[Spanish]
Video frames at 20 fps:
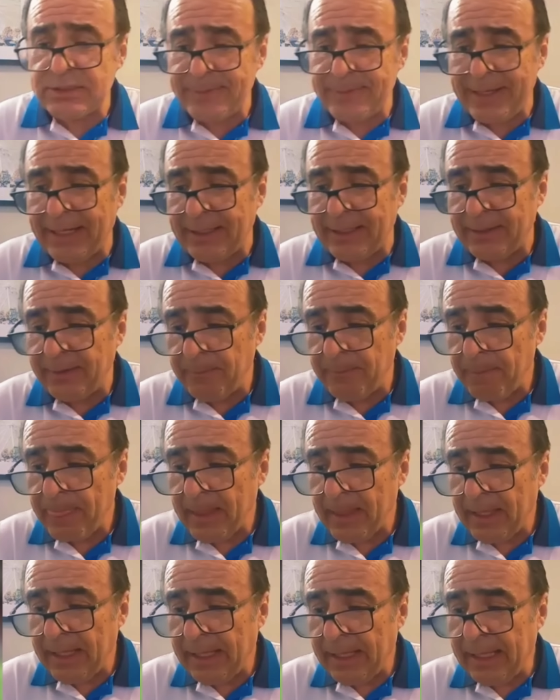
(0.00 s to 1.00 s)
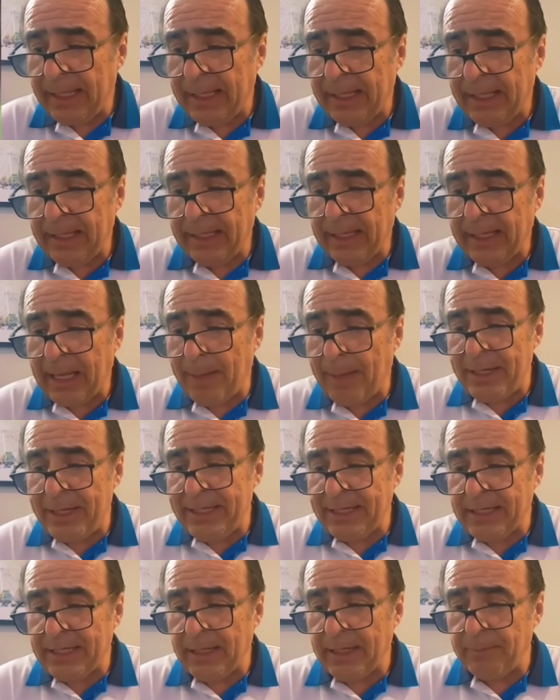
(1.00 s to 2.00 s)
Vean, eh,
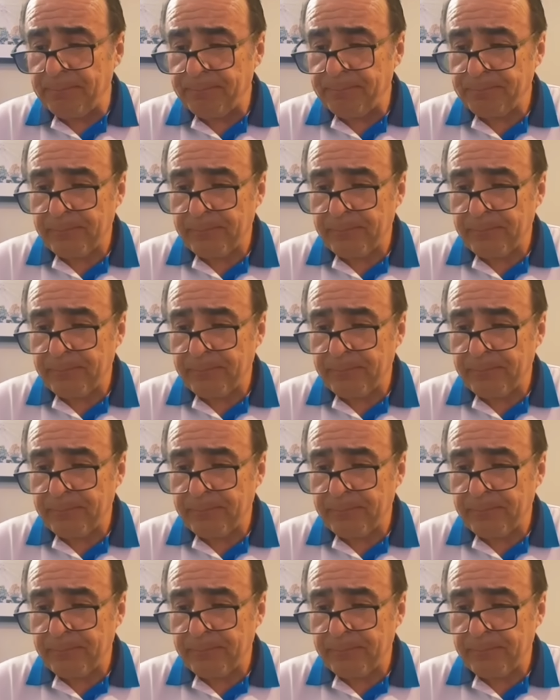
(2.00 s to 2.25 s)
América,